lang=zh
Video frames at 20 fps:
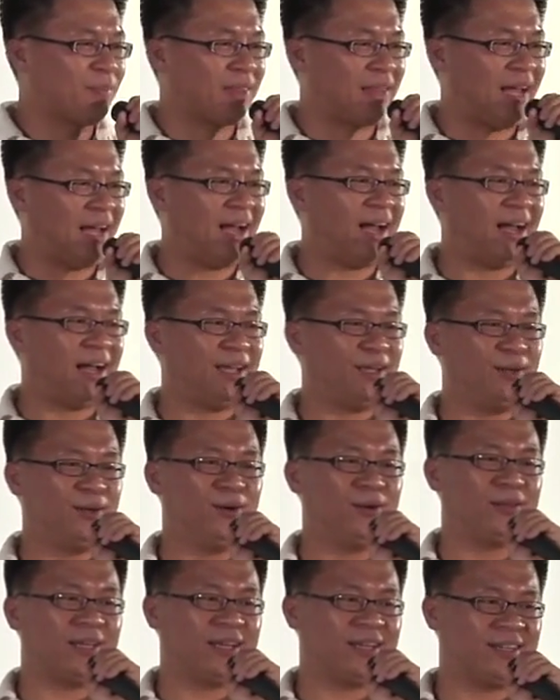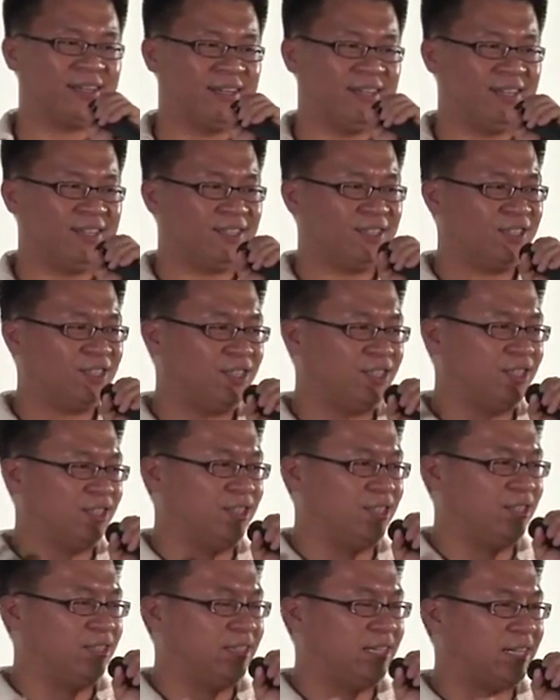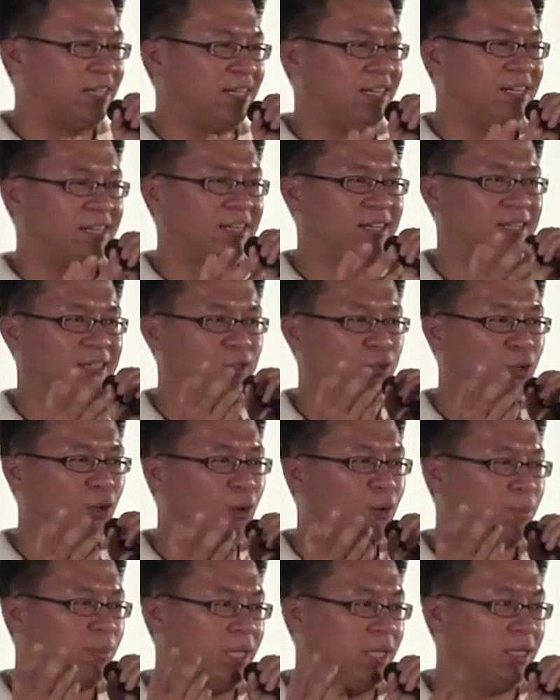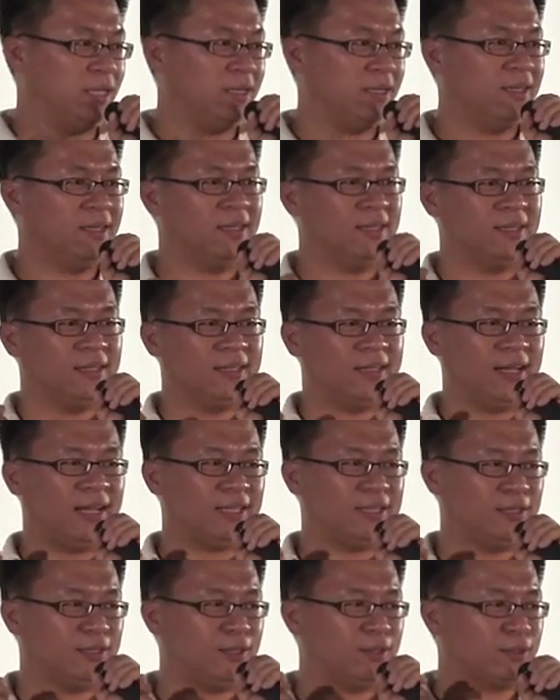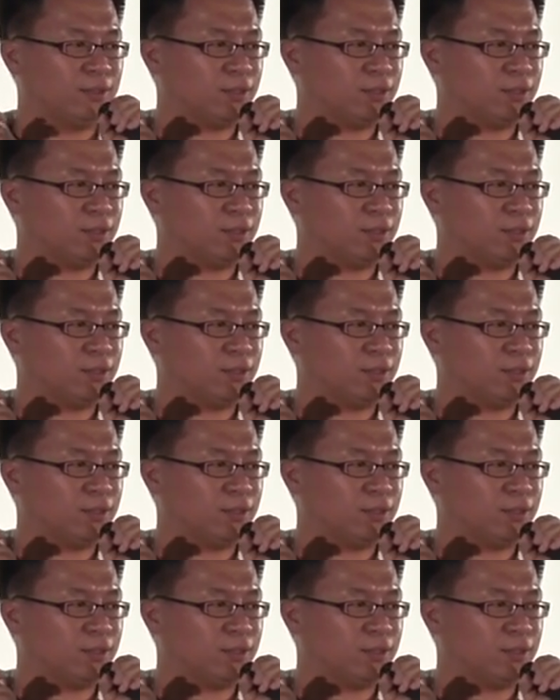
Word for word: 它还有那个吃那个豆品，它是用